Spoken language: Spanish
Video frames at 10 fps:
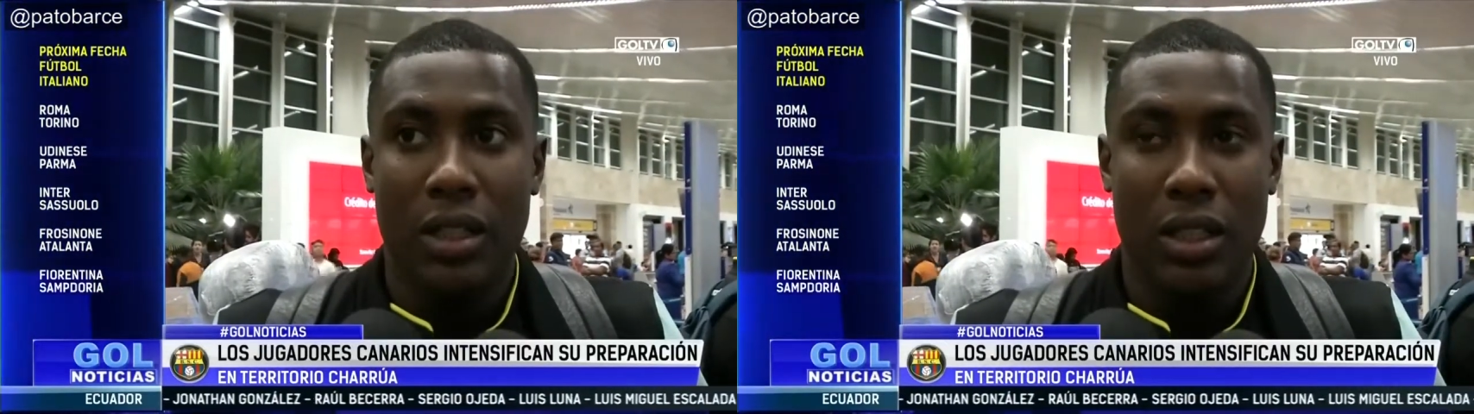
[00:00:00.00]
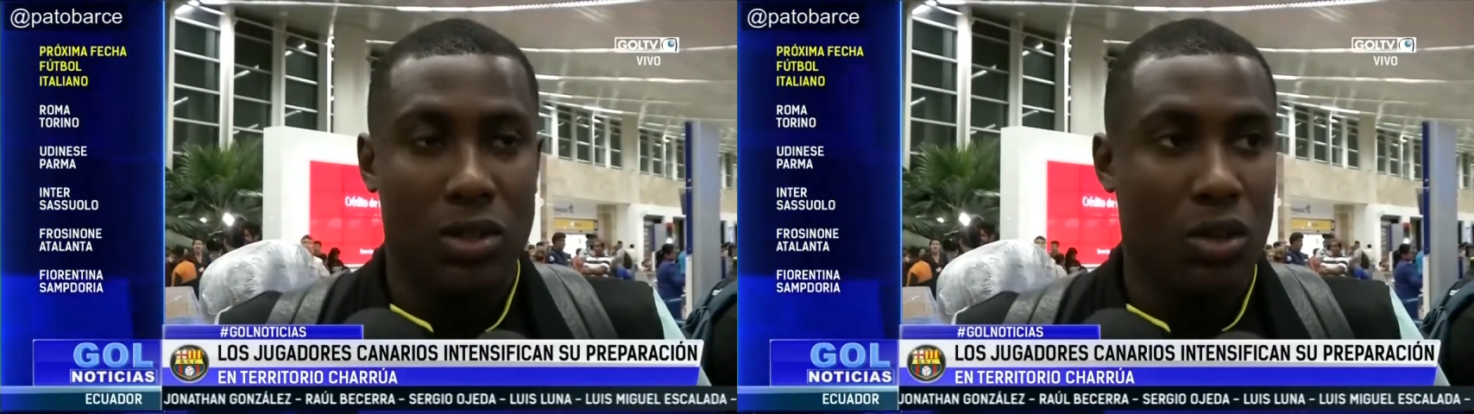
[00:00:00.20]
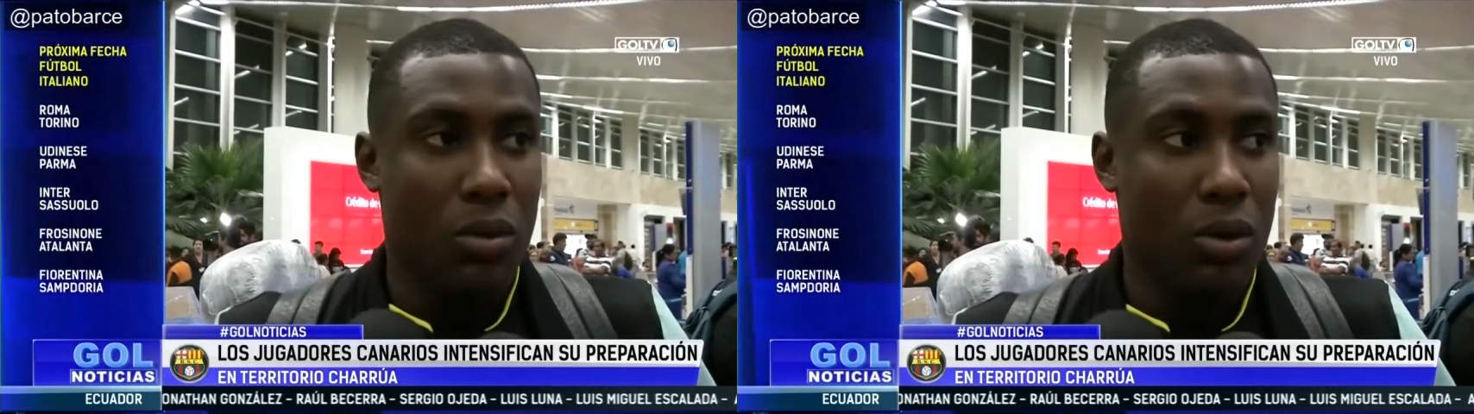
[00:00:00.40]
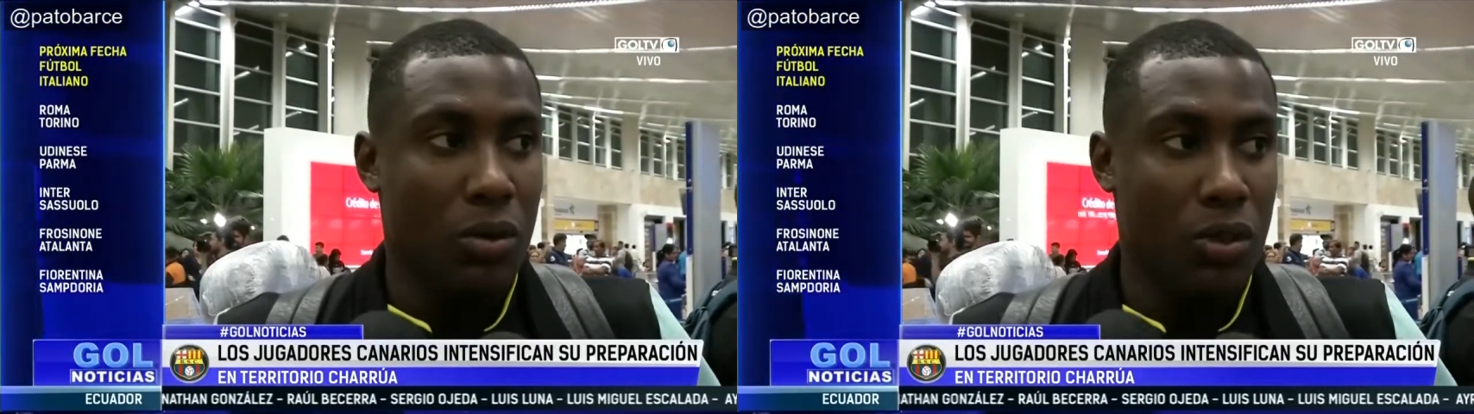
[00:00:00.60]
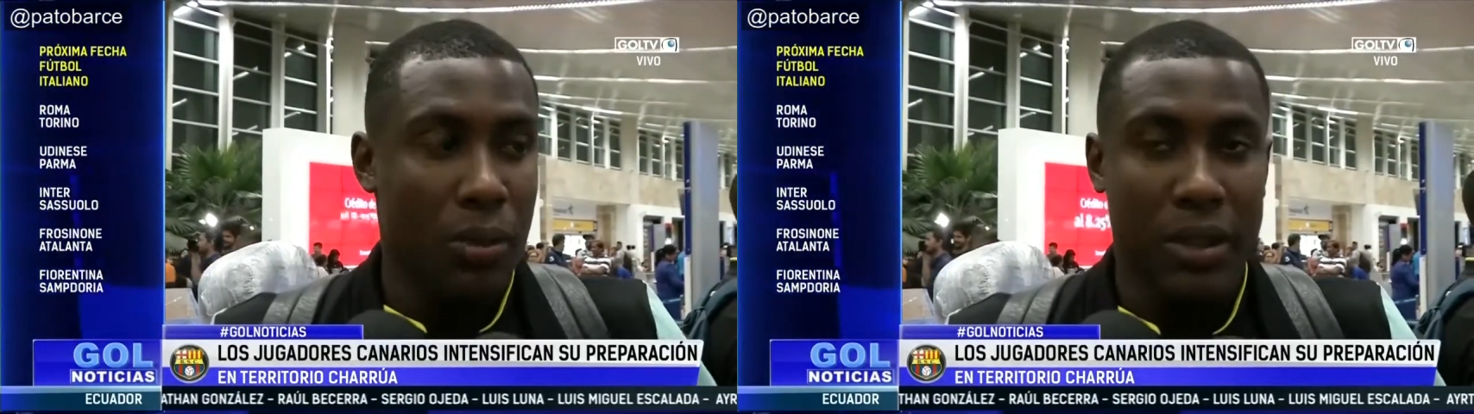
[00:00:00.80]
eso es lo,
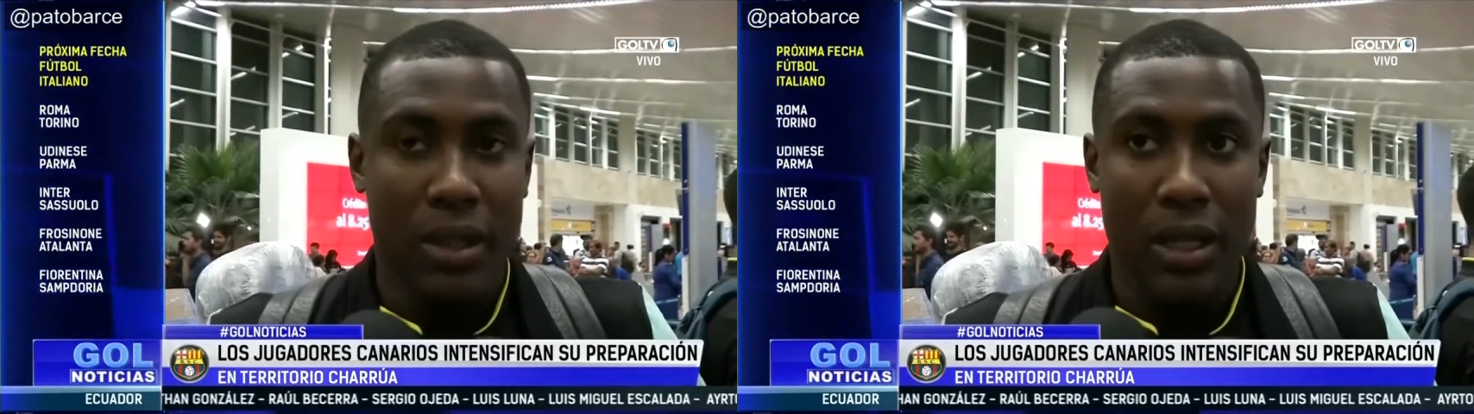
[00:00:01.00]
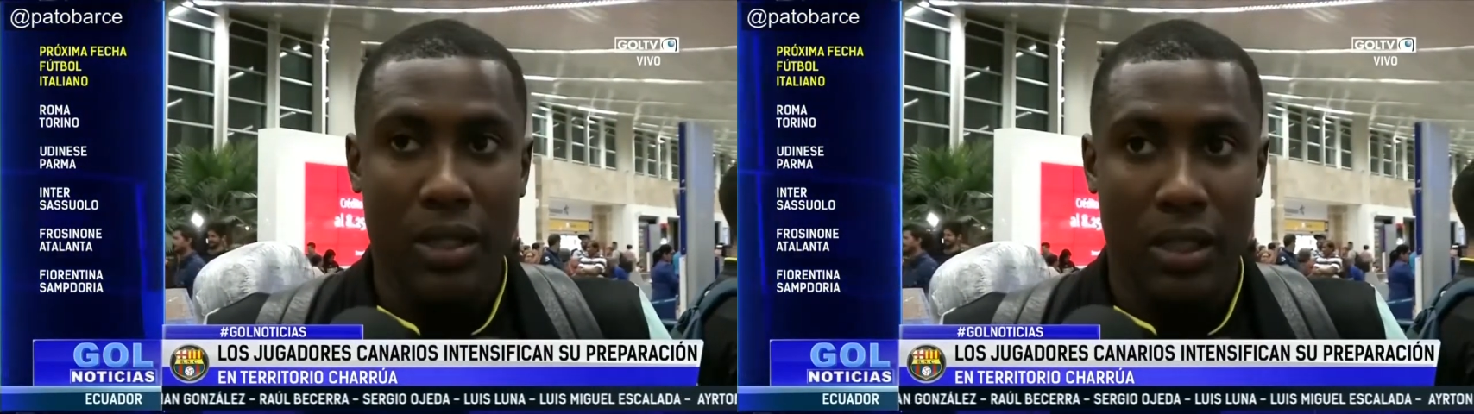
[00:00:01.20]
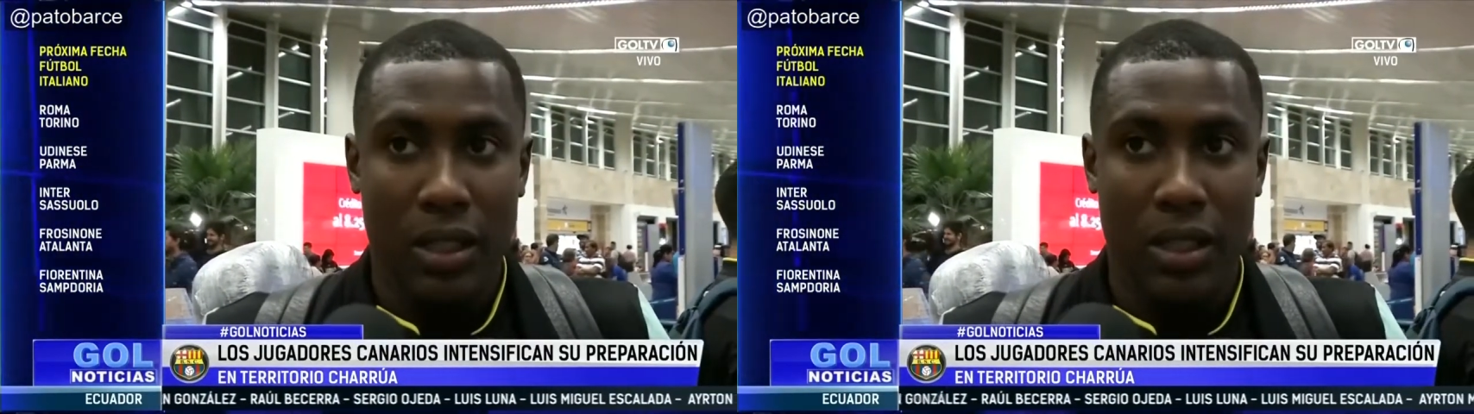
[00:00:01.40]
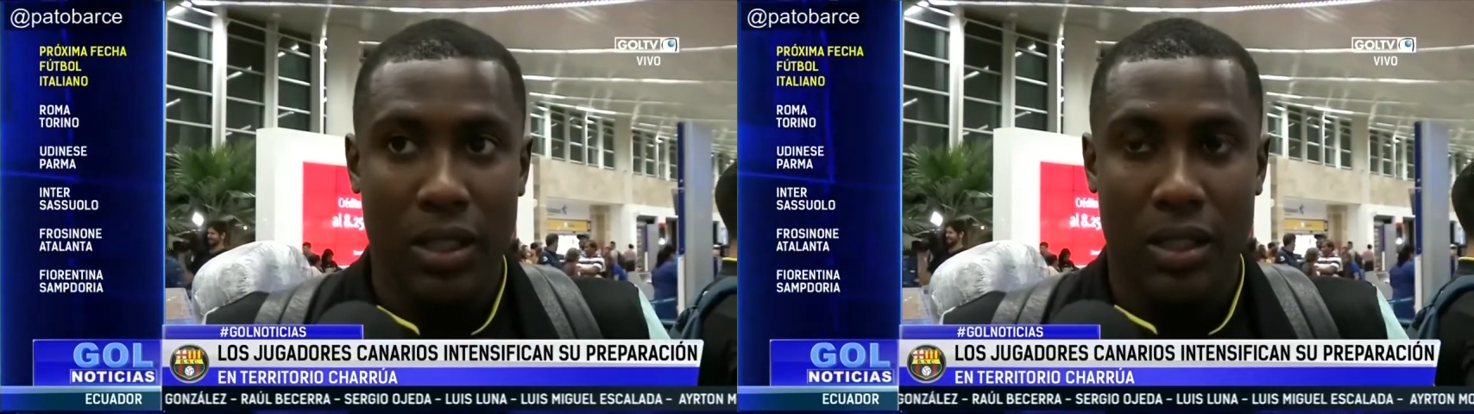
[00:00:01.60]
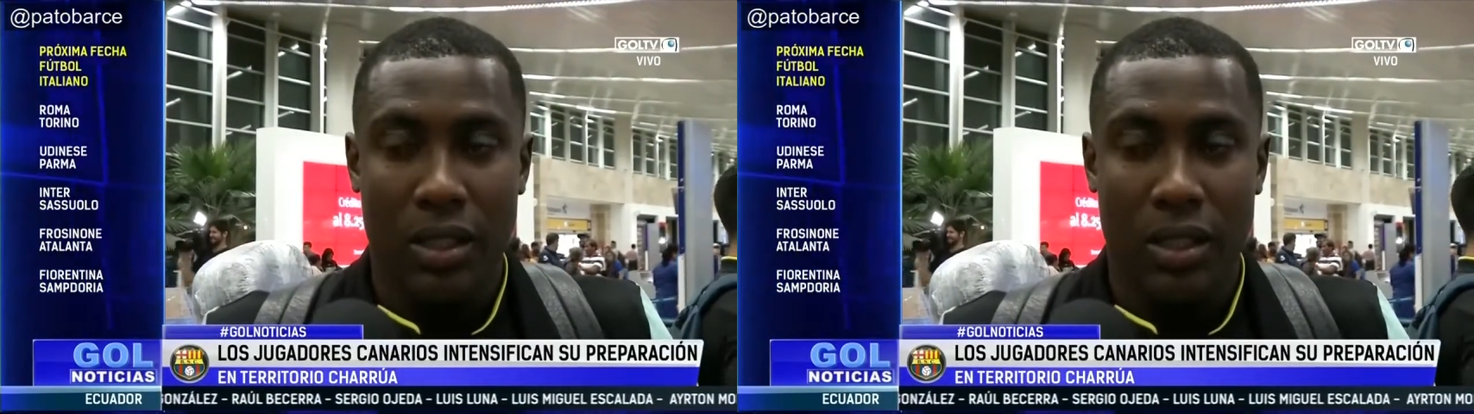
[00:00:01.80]
fundamental, tratar de,